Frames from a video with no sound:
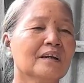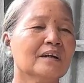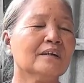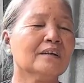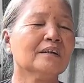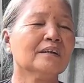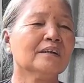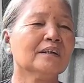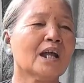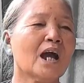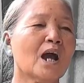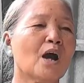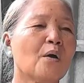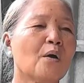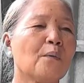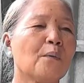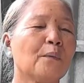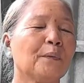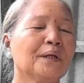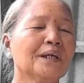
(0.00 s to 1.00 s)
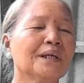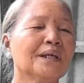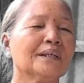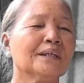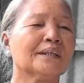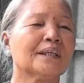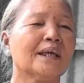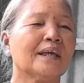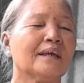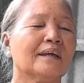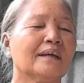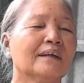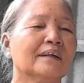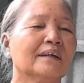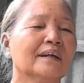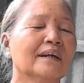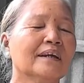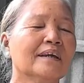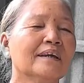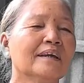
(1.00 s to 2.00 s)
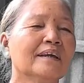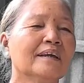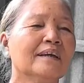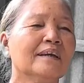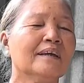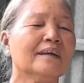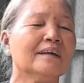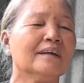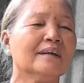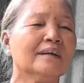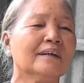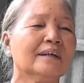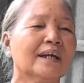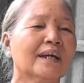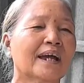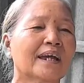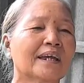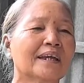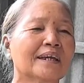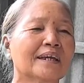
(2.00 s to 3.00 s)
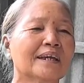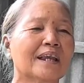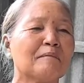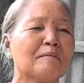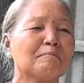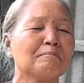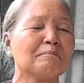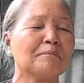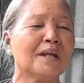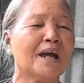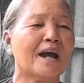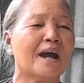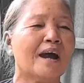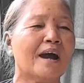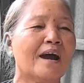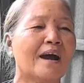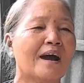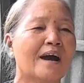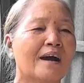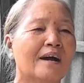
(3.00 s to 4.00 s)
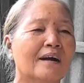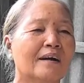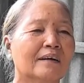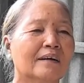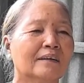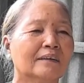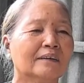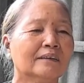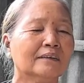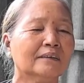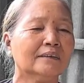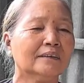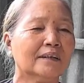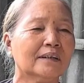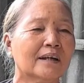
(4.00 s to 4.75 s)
những nỗi tiền khiến gây lắm nợ